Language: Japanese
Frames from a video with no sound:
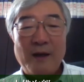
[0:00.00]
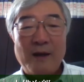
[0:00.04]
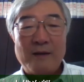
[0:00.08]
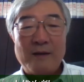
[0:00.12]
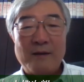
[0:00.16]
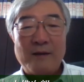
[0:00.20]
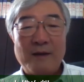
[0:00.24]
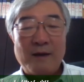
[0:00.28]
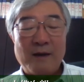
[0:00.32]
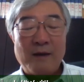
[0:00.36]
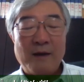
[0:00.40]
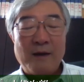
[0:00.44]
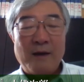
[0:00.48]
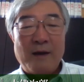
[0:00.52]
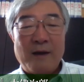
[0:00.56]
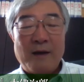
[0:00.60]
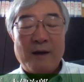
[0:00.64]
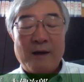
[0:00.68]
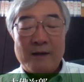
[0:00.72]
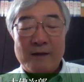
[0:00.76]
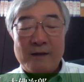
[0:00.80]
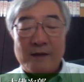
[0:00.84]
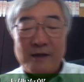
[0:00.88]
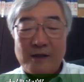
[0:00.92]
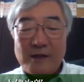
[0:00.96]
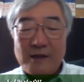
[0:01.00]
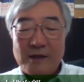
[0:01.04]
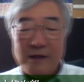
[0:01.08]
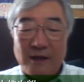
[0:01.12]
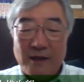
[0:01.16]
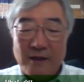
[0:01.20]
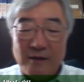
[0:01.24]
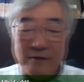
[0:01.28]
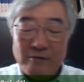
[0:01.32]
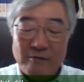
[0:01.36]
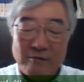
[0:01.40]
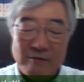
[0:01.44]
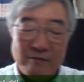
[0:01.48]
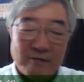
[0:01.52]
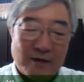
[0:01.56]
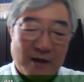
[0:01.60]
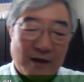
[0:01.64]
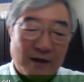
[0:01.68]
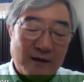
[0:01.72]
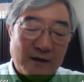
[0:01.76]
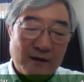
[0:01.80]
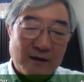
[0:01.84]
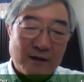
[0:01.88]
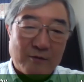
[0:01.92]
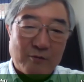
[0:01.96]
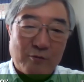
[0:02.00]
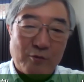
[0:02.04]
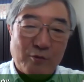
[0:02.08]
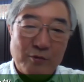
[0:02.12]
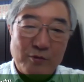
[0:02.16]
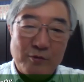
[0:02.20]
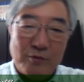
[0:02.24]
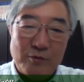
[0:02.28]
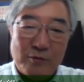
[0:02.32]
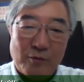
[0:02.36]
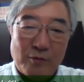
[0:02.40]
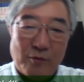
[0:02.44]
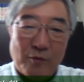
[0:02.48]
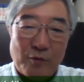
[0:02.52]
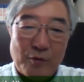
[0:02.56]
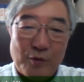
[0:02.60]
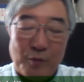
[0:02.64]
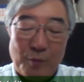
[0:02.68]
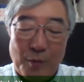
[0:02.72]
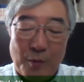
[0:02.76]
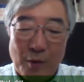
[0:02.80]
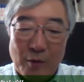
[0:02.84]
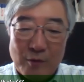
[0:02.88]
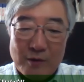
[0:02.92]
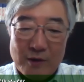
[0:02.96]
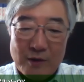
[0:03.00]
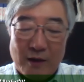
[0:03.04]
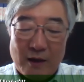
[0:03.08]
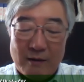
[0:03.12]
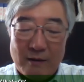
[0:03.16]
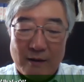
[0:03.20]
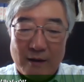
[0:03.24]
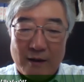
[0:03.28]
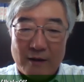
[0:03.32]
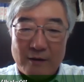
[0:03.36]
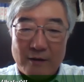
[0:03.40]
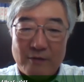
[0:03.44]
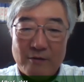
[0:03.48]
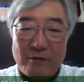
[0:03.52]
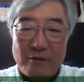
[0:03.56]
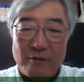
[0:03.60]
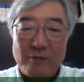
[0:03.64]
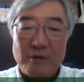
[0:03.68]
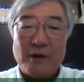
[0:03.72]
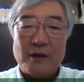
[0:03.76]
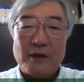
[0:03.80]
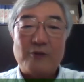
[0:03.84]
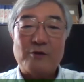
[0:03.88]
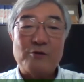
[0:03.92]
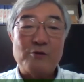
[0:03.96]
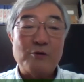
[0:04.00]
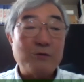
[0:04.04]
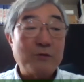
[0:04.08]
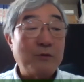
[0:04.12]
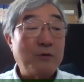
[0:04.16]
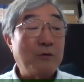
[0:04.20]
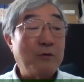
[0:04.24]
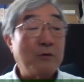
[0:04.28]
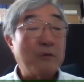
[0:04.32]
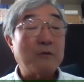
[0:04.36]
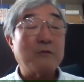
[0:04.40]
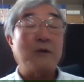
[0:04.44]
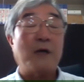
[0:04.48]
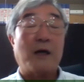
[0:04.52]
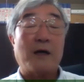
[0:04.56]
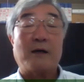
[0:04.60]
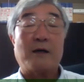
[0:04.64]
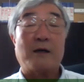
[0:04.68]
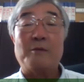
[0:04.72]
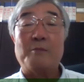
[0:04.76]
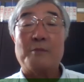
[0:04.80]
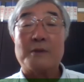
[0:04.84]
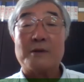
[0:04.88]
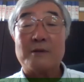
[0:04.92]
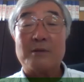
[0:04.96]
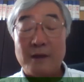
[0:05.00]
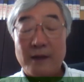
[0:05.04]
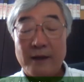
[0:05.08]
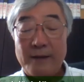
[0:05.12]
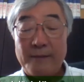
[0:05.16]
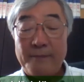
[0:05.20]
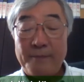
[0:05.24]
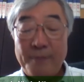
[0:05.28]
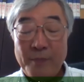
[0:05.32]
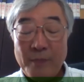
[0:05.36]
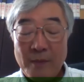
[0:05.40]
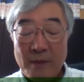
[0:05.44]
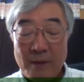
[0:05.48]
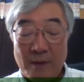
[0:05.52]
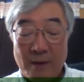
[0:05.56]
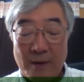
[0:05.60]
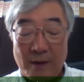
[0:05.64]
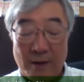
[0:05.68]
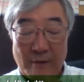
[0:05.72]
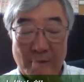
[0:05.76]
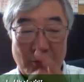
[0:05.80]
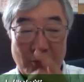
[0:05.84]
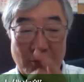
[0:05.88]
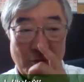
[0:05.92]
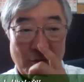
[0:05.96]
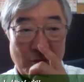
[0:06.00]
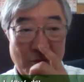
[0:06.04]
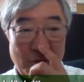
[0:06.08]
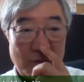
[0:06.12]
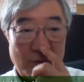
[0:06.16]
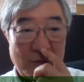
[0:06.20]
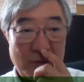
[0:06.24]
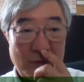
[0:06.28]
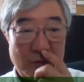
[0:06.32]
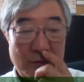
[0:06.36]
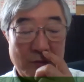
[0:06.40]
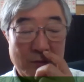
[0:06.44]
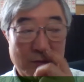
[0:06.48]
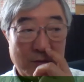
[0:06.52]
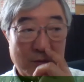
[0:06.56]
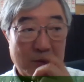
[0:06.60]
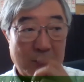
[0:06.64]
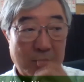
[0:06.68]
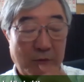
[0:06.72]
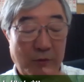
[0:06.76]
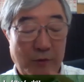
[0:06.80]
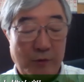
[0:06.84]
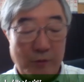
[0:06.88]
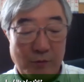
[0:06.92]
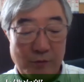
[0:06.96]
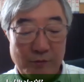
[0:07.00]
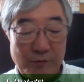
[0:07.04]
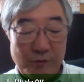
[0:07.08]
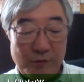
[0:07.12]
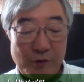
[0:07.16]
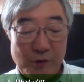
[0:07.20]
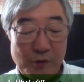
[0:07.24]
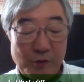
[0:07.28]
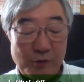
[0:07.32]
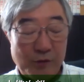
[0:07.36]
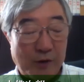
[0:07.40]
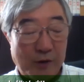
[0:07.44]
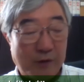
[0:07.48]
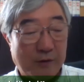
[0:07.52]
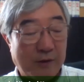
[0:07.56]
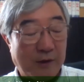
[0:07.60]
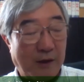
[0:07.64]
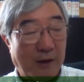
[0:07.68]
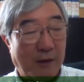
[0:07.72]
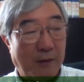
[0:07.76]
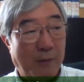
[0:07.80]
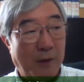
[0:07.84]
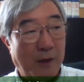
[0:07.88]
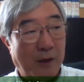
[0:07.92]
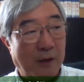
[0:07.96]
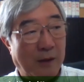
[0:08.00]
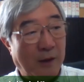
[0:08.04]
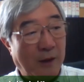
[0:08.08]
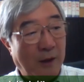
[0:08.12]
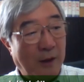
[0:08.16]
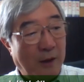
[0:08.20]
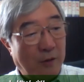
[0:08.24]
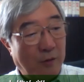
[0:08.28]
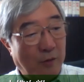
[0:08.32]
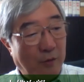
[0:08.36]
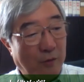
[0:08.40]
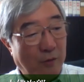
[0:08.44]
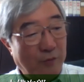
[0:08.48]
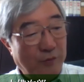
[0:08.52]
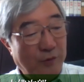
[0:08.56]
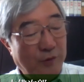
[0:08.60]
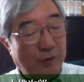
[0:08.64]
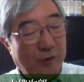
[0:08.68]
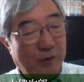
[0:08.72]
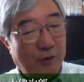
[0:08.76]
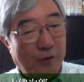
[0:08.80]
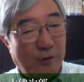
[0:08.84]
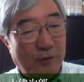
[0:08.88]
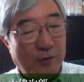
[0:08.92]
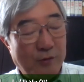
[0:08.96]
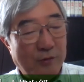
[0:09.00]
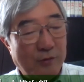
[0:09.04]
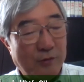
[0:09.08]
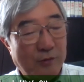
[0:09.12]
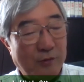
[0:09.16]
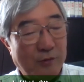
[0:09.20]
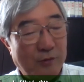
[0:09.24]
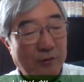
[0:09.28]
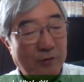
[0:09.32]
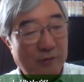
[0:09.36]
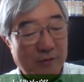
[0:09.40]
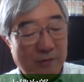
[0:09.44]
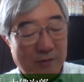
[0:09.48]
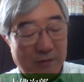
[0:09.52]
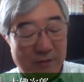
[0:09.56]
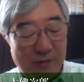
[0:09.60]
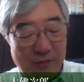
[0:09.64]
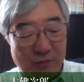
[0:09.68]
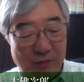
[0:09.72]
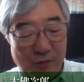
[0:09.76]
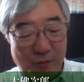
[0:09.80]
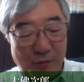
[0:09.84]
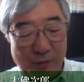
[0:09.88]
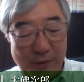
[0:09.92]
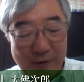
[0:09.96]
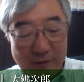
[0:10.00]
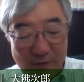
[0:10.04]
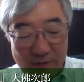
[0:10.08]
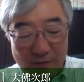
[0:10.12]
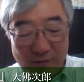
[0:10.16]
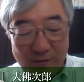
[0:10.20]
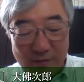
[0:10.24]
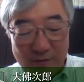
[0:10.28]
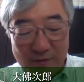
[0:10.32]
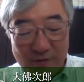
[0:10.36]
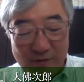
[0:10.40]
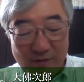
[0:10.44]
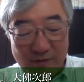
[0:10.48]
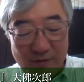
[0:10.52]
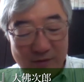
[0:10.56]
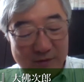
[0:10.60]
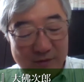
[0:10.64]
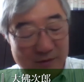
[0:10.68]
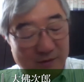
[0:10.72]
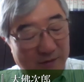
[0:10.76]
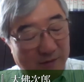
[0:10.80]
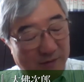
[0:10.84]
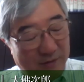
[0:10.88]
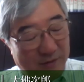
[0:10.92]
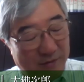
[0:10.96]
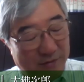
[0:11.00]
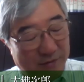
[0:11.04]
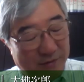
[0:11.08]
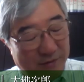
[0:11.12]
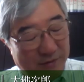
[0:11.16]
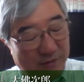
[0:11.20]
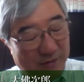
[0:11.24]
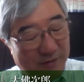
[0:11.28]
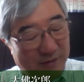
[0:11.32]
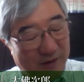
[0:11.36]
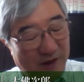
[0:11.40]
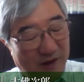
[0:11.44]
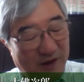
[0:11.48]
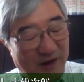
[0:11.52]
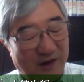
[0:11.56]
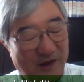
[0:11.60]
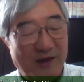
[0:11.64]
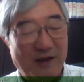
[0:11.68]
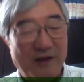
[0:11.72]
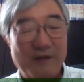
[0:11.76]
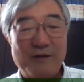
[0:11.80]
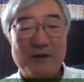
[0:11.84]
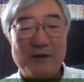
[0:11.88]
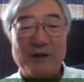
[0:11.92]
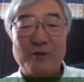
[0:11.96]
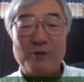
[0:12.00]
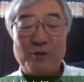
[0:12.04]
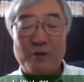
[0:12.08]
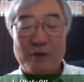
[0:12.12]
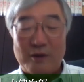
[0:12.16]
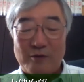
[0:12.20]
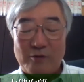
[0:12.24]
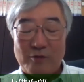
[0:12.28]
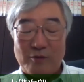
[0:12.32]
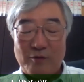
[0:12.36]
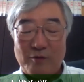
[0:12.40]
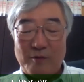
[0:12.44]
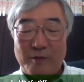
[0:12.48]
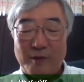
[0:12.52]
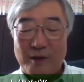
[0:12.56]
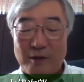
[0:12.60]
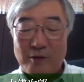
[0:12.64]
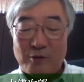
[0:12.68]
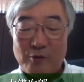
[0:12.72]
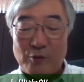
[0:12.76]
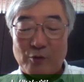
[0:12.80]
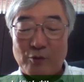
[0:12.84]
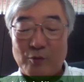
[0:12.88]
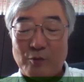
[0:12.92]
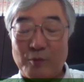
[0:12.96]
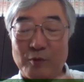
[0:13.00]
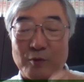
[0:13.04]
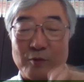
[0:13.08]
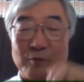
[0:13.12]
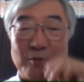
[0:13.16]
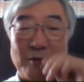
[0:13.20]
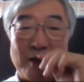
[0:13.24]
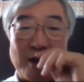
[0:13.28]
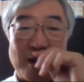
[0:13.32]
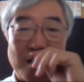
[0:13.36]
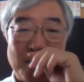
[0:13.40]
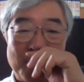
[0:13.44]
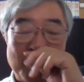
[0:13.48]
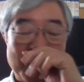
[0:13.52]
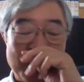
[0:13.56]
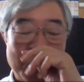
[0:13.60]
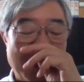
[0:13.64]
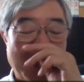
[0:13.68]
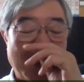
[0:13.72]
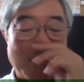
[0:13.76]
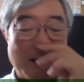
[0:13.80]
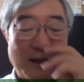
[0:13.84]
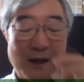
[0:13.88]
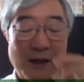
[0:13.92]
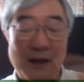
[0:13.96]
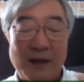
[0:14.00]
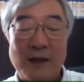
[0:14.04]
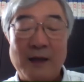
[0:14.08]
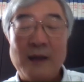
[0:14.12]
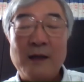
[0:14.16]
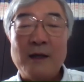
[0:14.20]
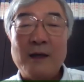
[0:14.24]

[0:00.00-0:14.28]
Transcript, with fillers: で、実際その彼がどういうところに目をつけたかっていうのが非常によくわかりますね。で、この、これノンフィクションですが、まあ、ノンフィクションノベルというふうに言えるかどうか、そこまではちょっと僕わかりませんが、